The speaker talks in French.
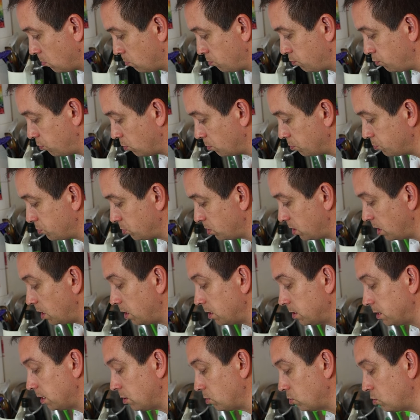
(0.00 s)
pour obtenir
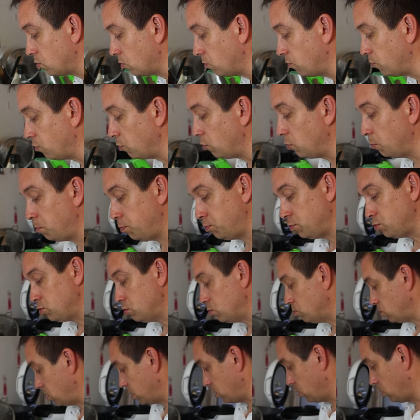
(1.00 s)
la taille qu'on veut, plus
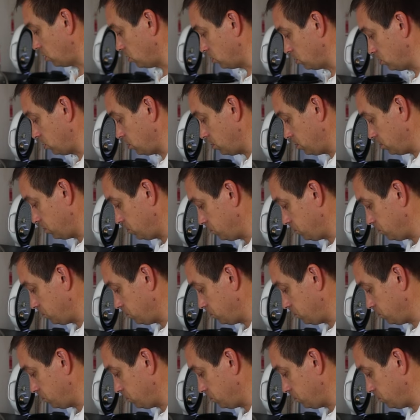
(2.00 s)
ou moins grande